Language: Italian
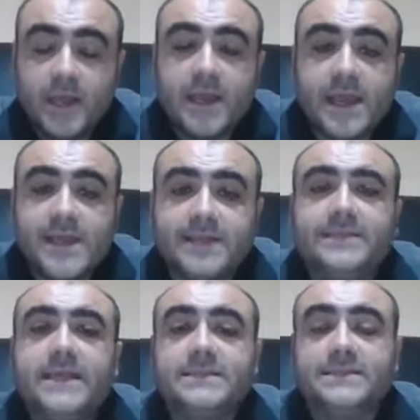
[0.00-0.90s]
I
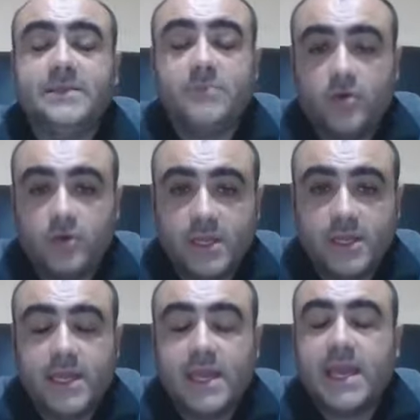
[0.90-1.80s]

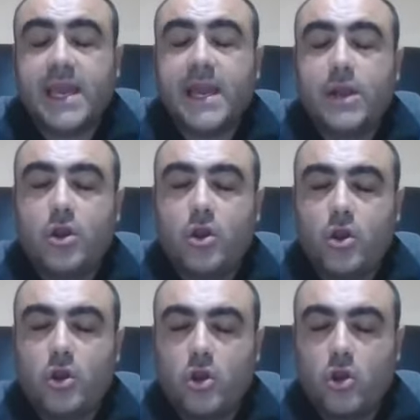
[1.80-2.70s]
testimoni, che
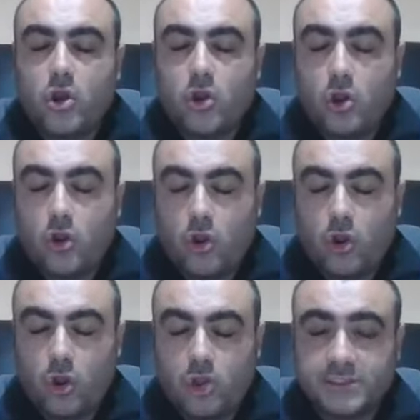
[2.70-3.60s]

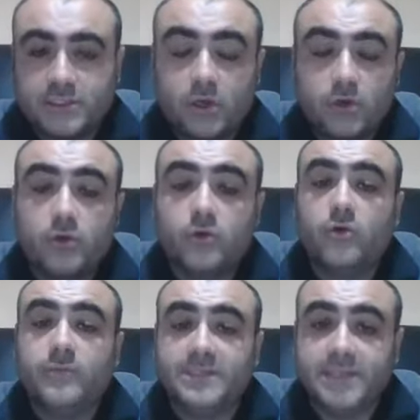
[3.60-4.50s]
cosa sono,
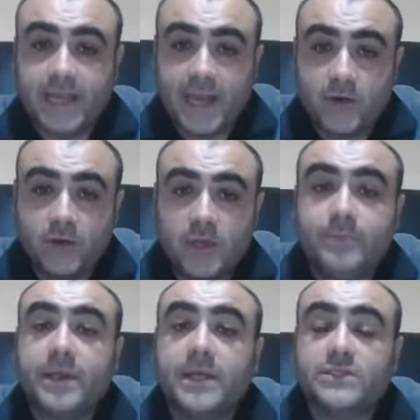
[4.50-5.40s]
come si creano e
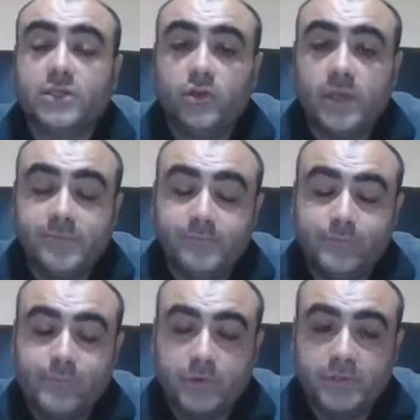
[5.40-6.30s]
perché sono
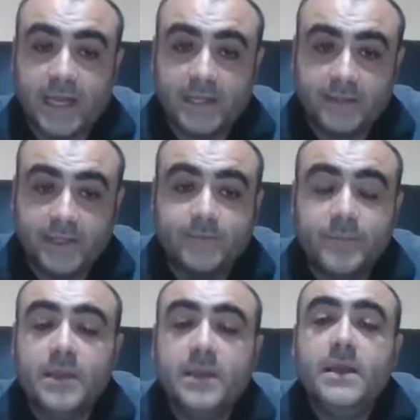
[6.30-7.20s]
importanti.
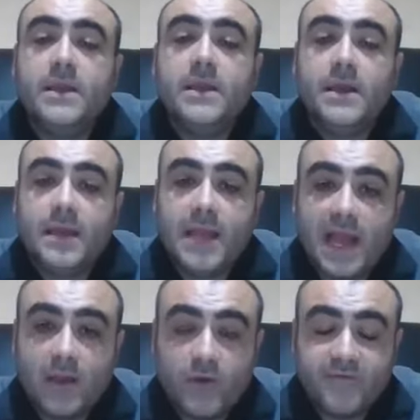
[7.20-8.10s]
Le
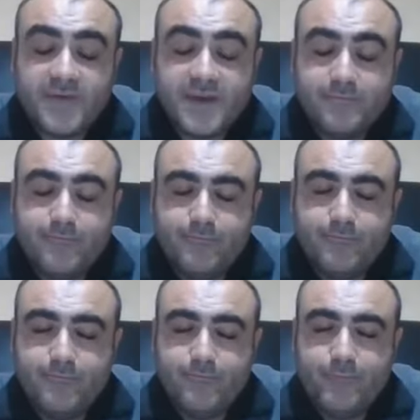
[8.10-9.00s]
acque
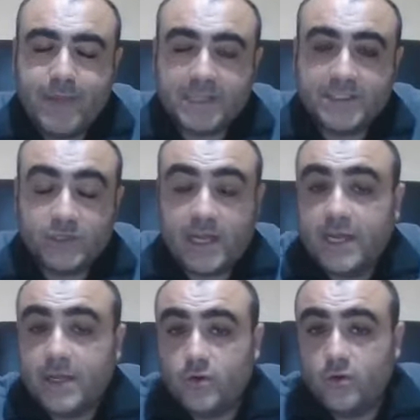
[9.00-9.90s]

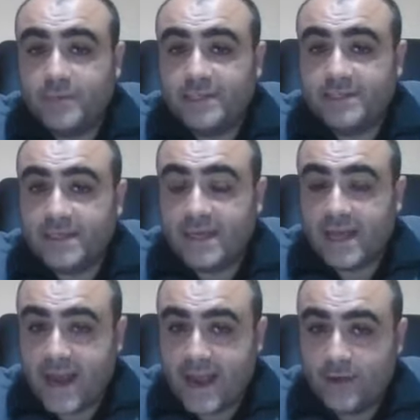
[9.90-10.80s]
vibrazionali, come si
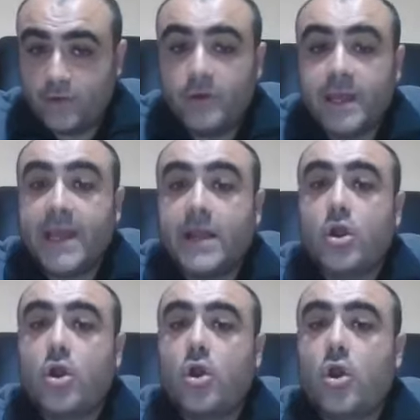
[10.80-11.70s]
creano
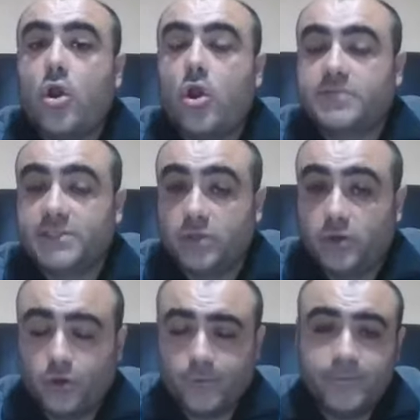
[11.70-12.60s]
e cosa
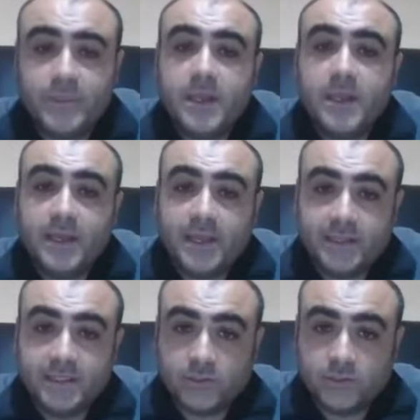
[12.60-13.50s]
sono? Il
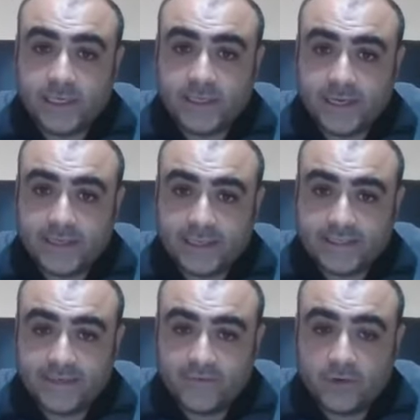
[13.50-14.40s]
disco delle
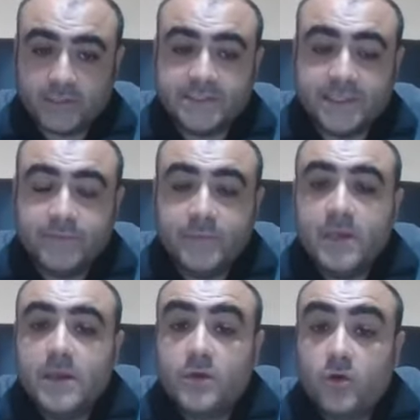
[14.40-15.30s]
36 forze,
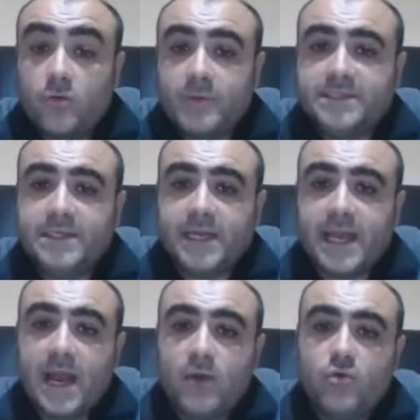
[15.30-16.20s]
come si
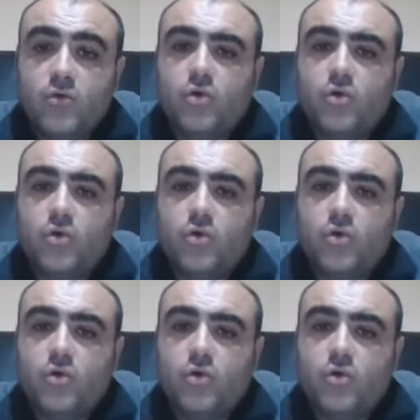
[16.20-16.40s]
crea un